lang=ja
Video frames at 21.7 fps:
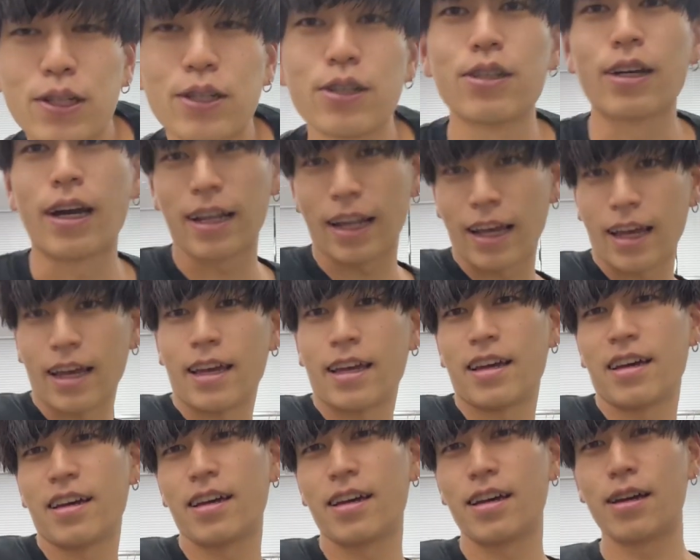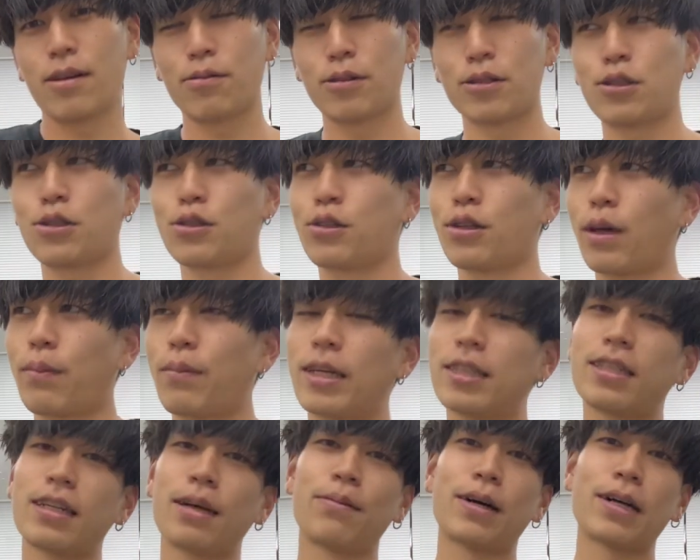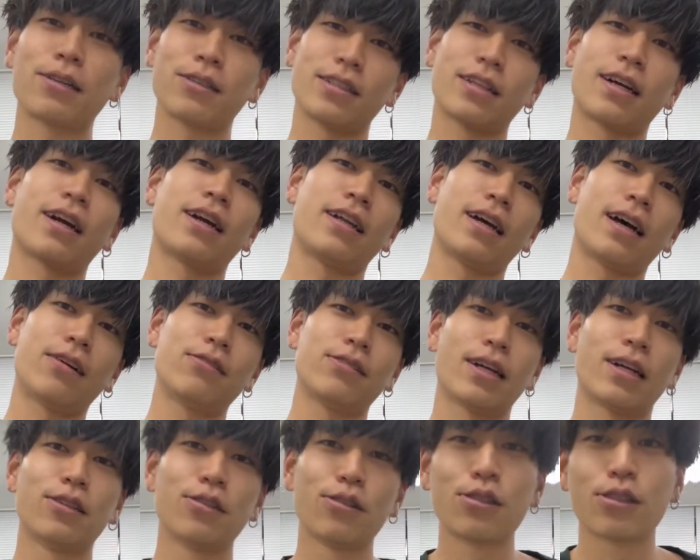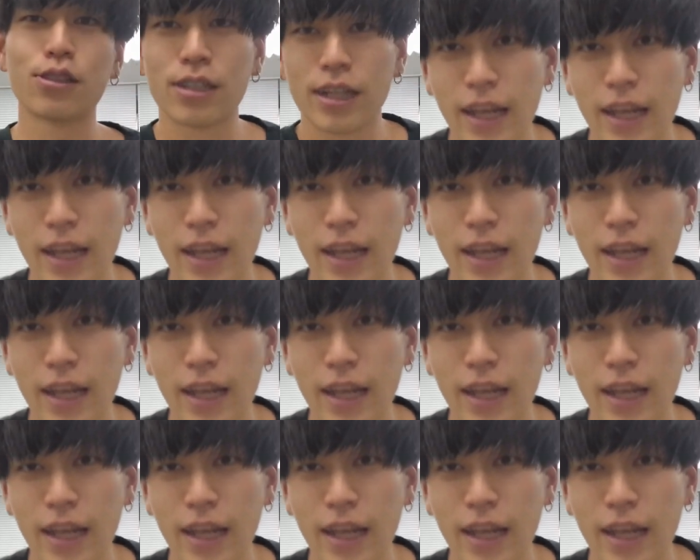というかね、えー、をちょっとね、まあ、スターバックスの中でアウター脱ぐん